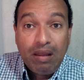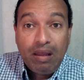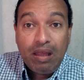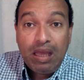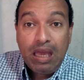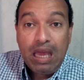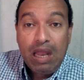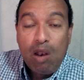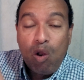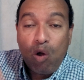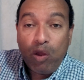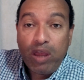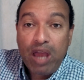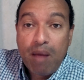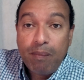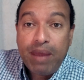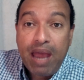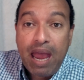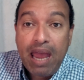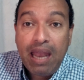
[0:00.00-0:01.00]
y lo
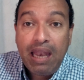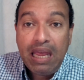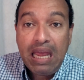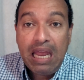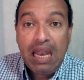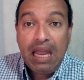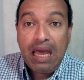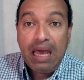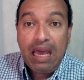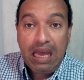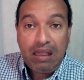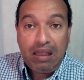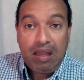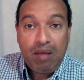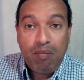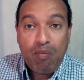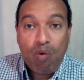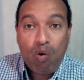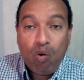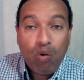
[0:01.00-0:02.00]
llame a él
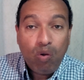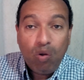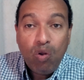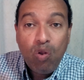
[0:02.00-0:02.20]
ilegítimo.